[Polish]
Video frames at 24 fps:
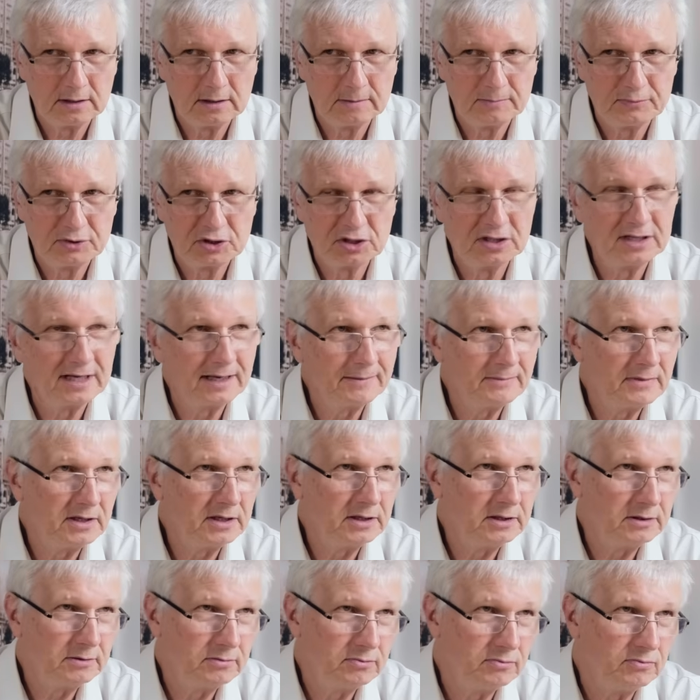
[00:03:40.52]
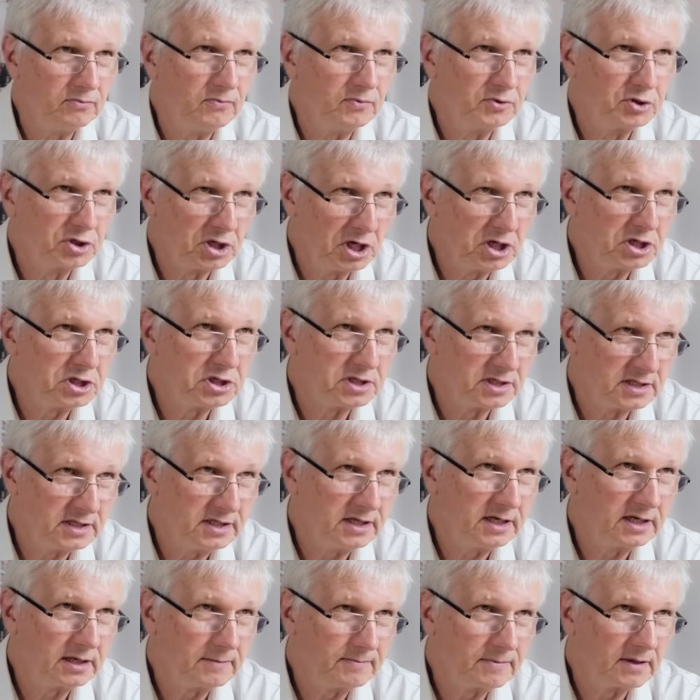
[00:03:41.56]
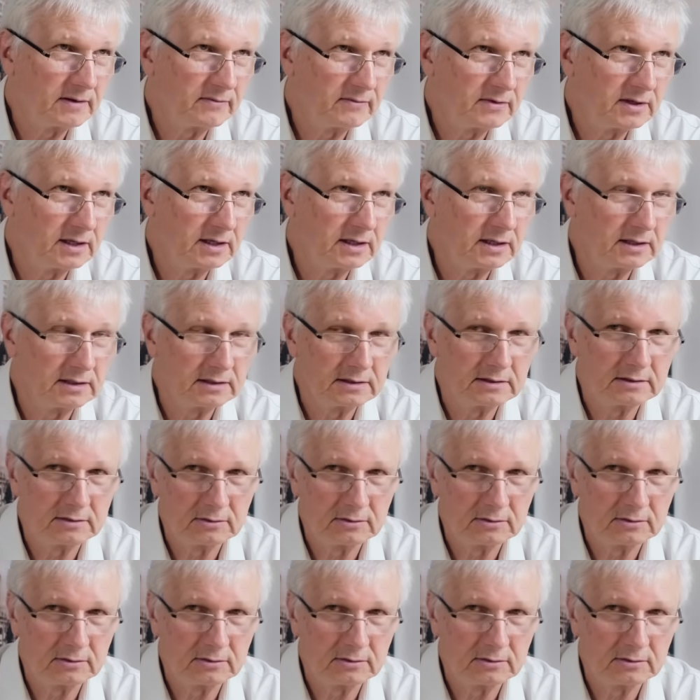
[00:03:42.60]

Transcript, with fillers: y, przynajmniej część z nich, prawda,